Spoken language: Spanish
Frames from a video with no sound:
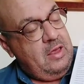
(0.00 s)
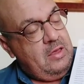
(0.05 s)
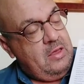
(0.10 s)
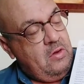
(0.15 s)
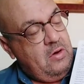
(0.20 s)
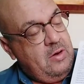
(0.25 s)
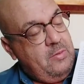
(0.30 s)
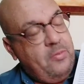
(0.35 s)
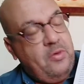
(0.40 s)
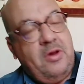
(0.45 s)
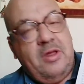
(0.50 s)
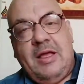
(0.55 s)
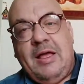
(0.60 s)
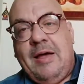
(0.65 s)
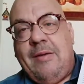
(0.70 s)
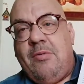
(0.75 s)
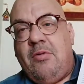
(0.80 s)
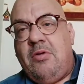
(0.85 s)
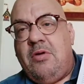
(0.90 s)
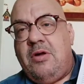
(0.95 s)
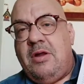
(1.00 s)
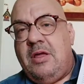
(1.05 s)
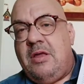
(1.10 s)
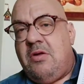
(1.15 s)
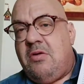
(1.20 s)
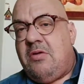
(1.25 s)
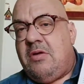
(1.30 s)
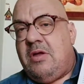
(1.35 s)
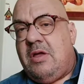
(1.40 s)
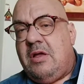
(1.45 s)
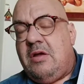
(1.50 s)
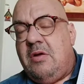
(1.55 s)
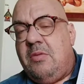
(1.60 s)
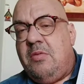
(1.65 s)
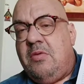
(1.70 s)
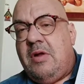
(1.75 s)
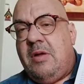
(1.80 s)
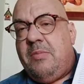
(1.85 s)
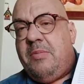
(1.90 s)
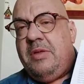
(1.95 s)
ellos le ponen cabolonero, que es
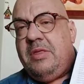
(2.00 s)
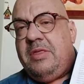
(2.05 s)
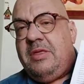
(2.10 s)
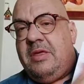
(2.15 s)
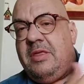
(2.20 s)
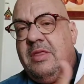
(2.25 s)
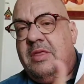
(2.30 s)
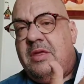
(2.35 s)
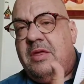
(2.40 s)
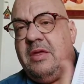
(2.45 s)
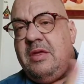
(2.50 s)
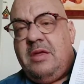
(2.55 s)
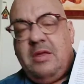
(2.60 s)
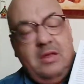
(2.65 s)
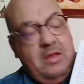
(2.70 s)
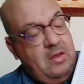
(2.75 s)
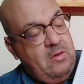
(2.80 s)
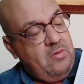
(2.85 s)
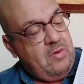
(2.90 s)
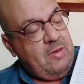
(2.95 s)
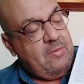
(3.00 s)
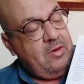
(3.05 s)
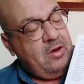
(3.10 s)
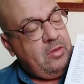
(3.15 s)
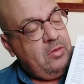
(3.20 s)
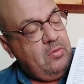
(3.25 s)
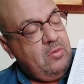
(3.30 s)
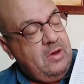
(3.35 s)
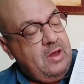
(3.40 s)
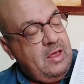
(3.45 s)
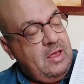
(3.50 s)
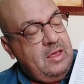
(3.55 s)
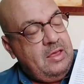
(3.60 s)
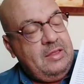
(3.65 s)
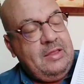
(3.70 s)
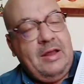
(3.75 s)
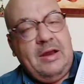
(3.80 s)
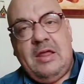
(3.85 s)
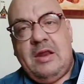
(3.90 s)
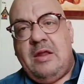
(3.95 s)
como una especie de. es una verdura
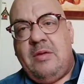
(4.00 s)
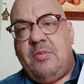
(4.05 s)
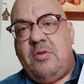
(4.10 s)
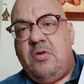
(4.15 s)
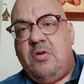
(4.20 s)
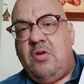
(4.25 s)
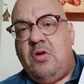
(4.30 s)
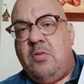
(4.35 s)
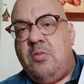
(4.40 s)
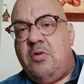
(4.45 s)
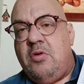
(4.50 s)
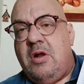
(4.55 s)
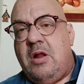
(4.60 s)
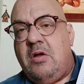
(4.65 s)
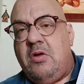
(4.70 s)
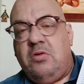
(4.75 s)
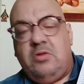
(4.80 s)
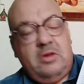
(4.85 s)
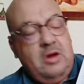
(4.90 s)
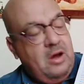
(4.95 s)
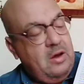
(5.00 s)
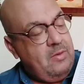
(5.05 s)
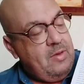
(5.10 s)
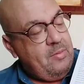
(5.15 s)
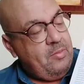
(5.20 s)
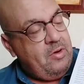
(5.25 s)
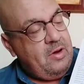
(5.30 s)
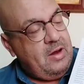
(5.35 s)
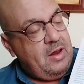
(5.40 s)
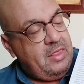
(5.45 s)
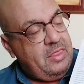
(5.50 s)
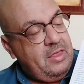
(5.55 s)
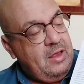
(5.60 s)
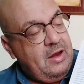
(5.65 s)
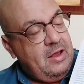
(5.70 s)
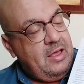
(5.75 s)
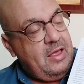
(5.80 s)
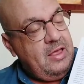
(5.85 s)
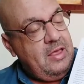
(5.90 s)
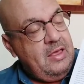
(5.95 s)
italiana, pero yo como no la he encontrado le voy a poner
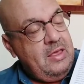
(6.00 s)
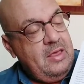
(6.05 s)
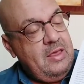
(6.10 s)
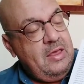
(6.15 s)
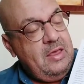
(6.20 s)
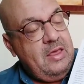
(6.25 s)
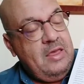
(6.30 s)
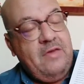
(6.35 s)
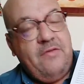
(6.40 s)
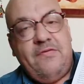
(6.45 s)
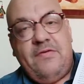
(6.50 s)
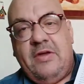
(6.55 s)
acelga y